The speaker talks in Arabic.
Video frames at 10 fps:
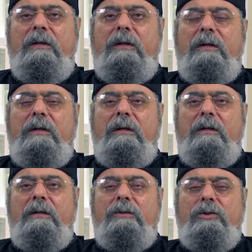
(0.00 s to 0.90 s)
في
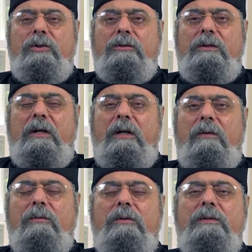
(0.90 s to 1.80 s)
الشرطه
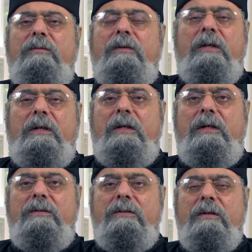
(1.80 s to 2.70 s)
او جندي في
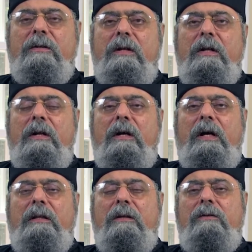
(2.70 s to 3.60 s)
الجيش
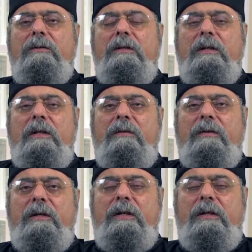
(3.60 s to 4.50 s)
هذا الجندي اللي
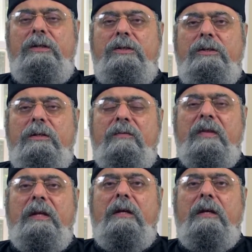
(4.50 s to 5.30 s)
في الجيش